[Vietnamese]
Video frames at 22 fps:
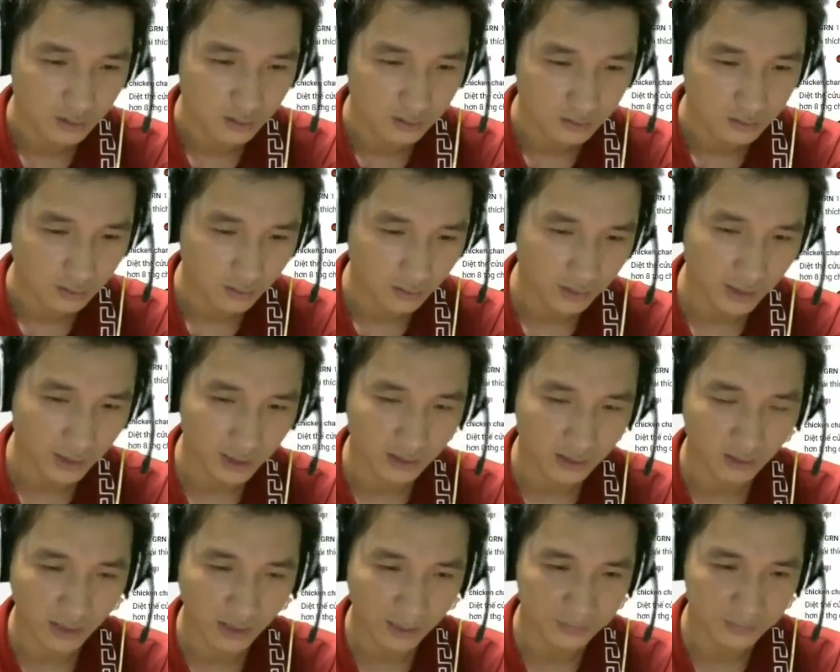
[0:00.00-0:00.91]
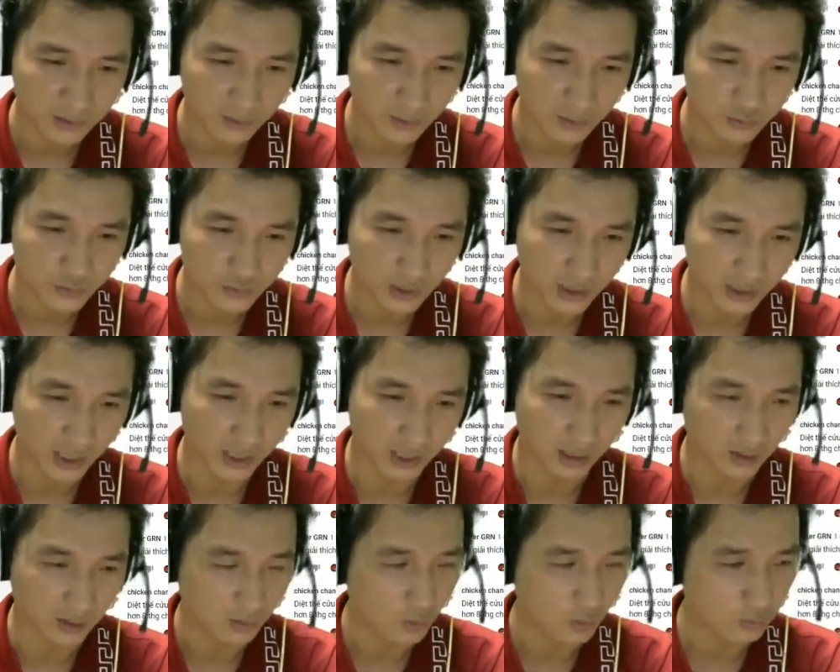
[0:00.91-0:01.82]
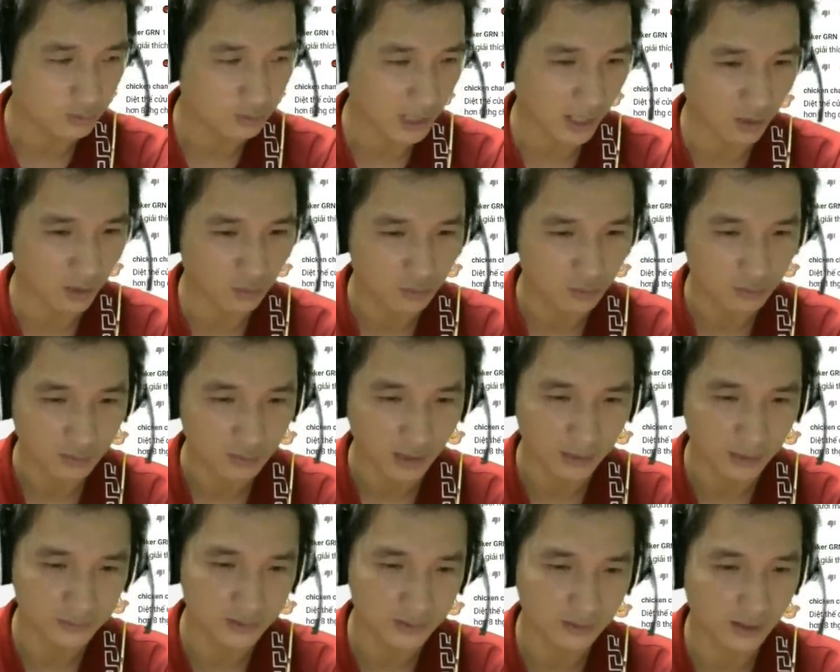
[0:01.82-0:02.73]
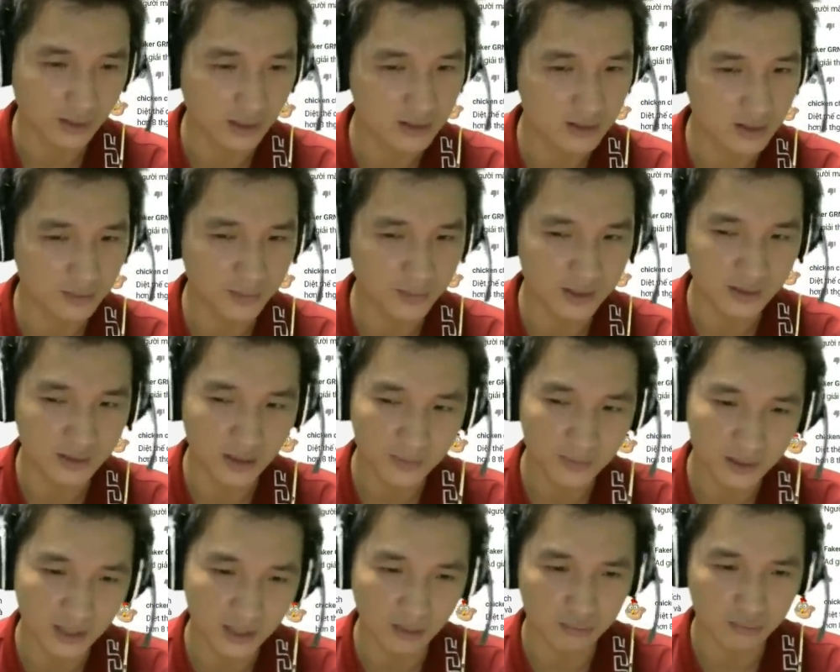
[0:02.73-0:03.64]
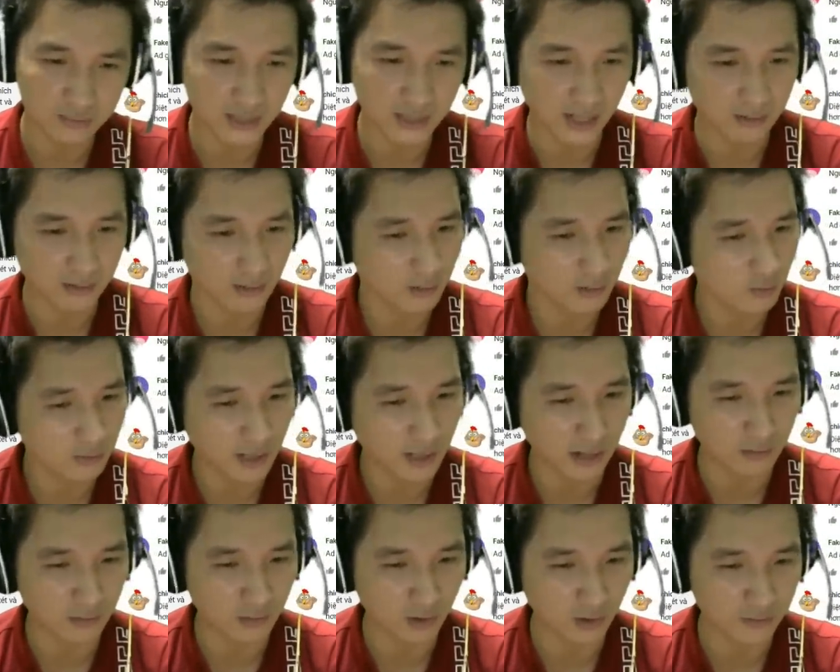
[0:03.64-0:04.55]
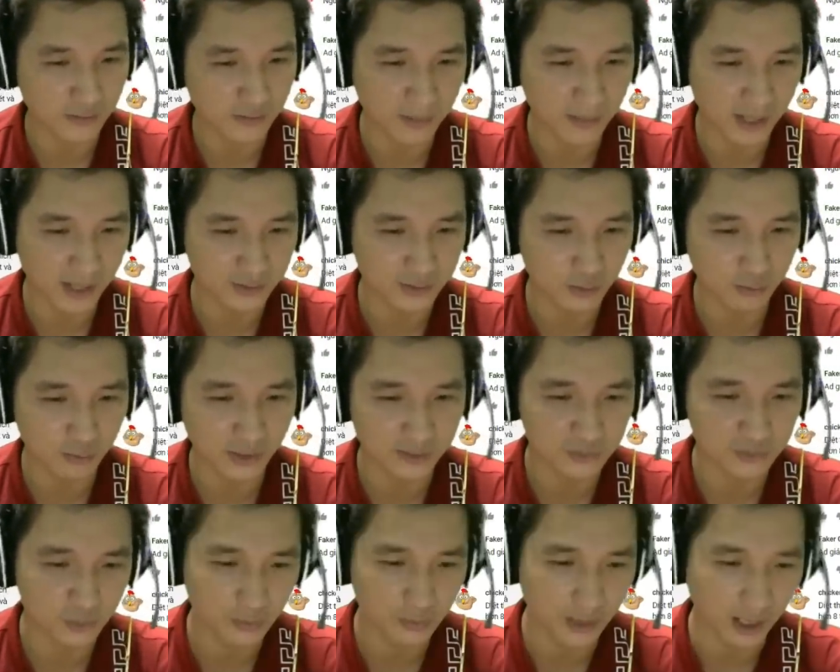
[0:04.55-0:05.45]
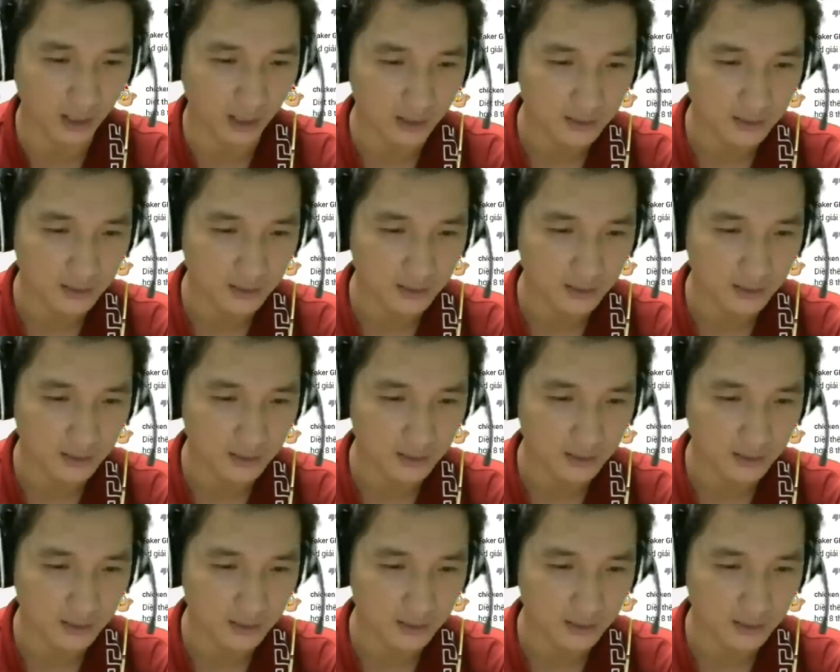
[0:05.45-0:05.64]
Có nghĩa là nó nằm trong câu chuyện này ở khúc nào, là hình như mình nhớ mình đọc chả có khúc nào nói về ma trúc kim trúc cả.